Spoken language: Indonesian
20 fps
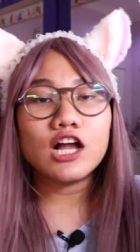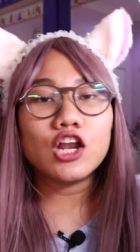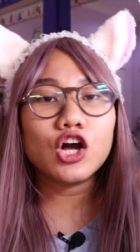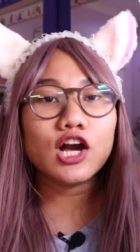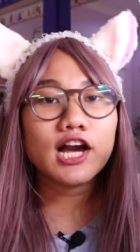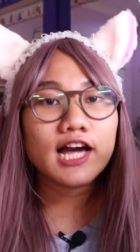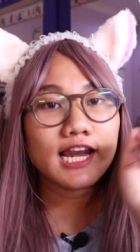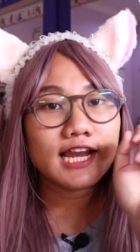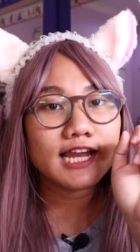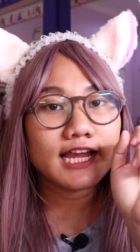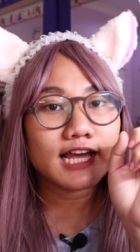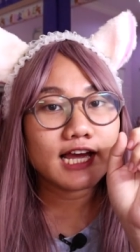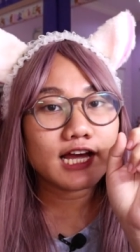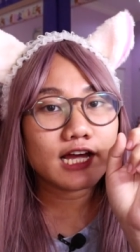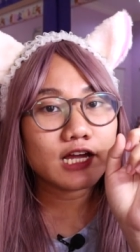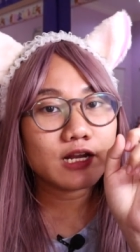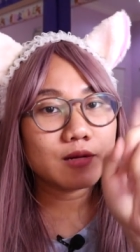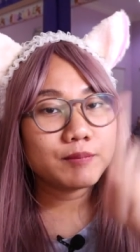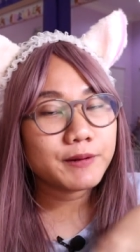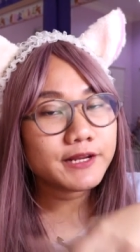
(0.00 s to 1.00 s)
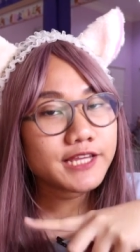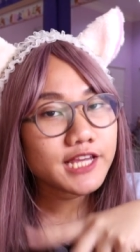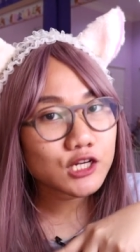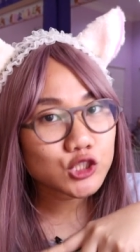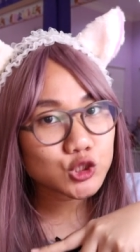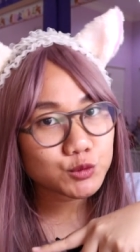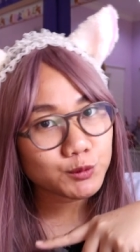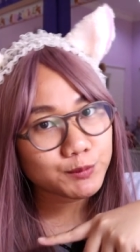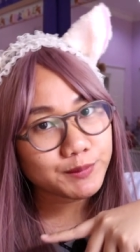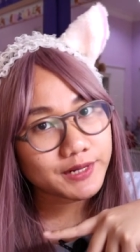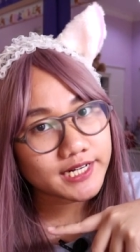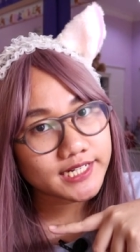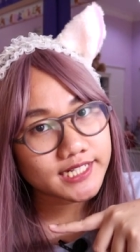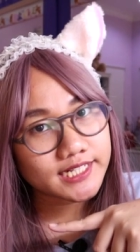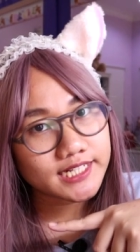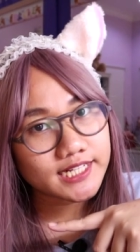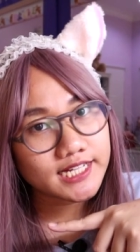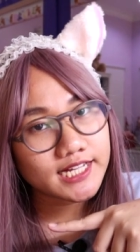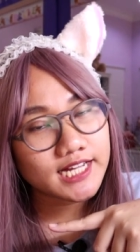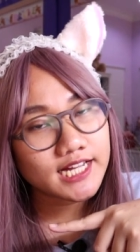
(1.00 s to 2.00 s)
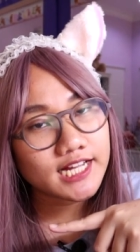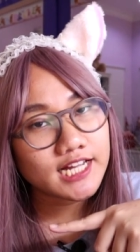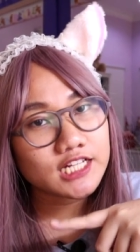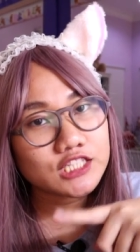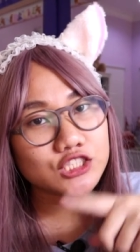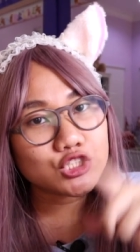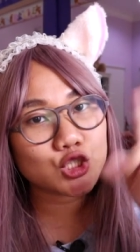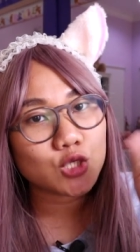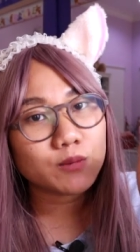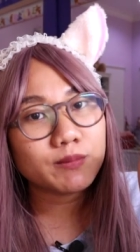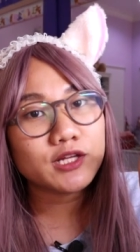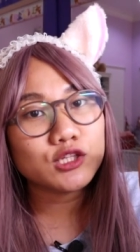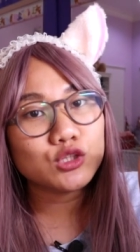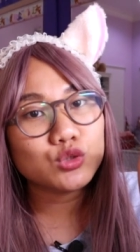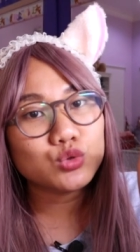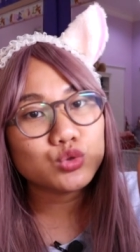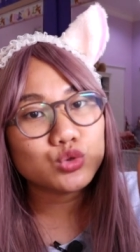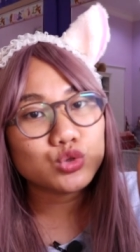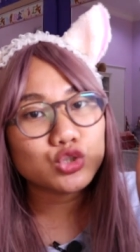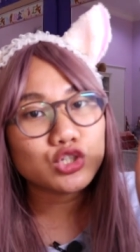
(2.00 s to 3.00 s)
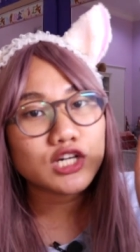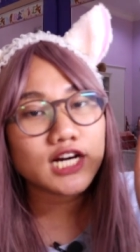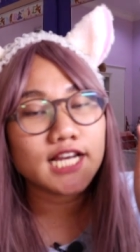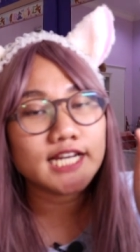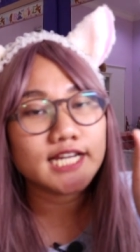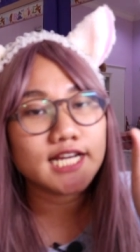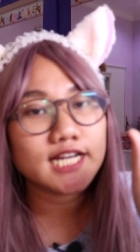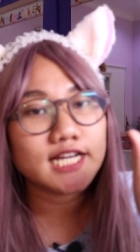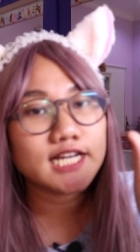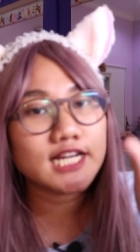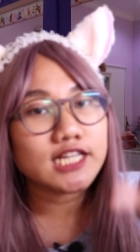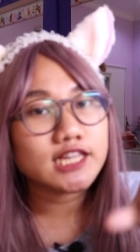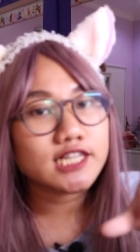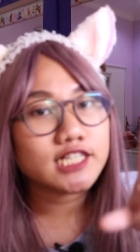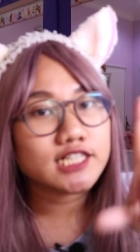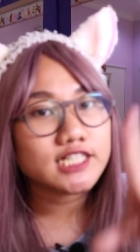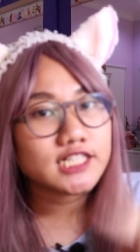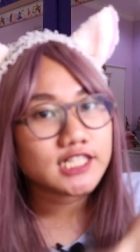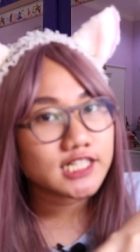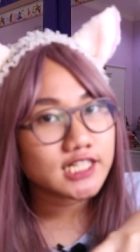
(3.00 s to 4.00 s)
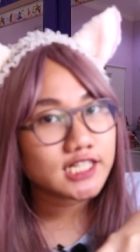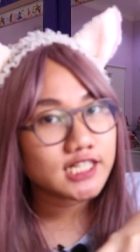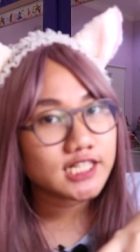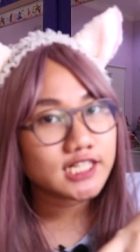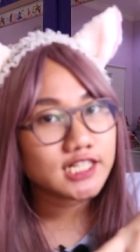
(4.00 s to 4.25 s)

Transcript: Kalau kalian pergi ke supermarket, coba tuh kalian datang ke